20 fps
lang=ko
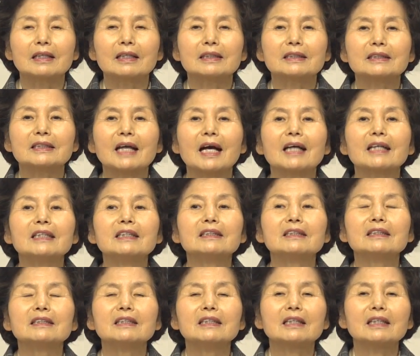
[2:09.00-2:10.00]

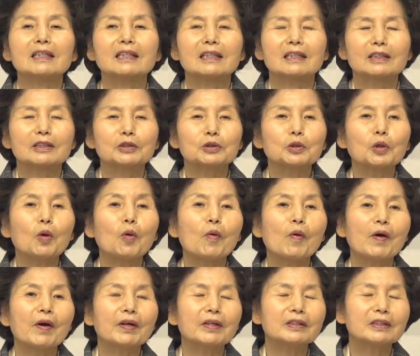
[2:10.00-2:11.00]
자기들이
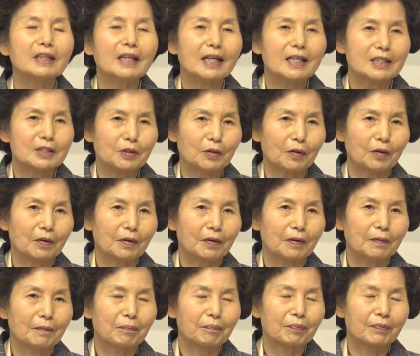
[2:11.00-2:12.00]
소원을 해서
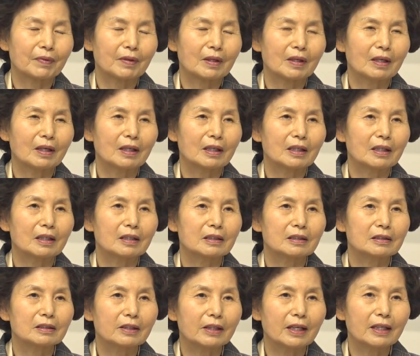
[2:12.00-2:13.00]

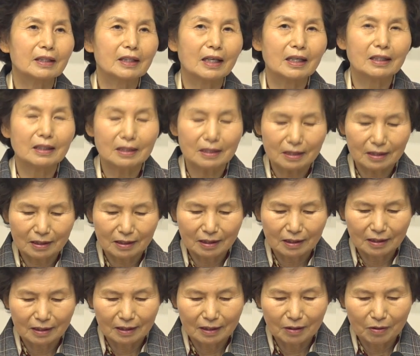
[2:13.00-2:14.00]
그렇게 되기를
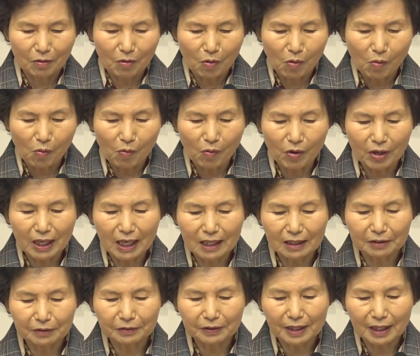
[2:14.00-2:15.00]

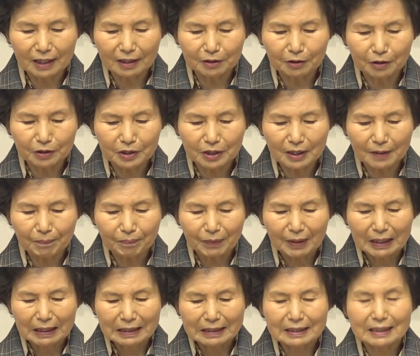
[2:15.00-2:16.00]
원하는데 그것을
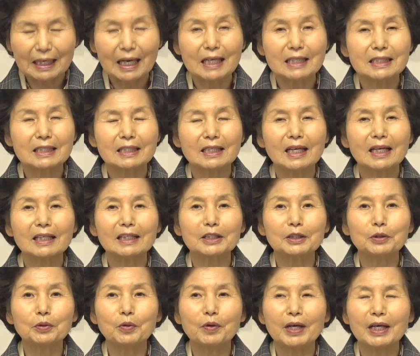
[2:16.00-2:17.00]
자신의
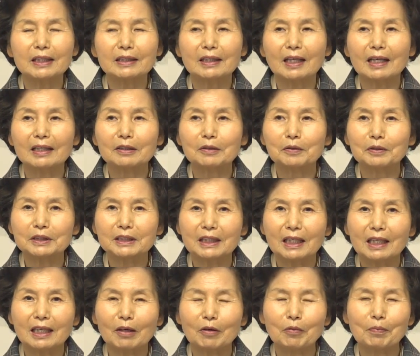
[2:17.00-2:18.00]
기호에 따른
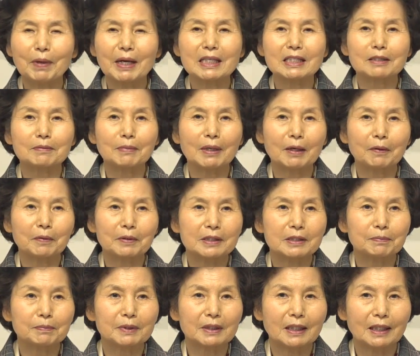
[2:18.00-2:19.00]
것이다라고 말씀하고
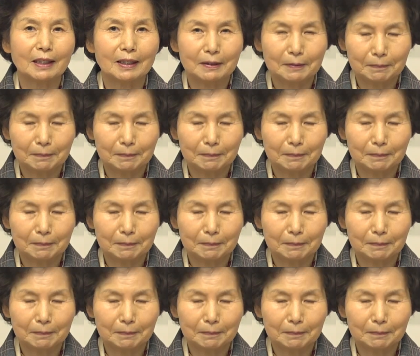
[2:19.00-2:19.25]
있습니다.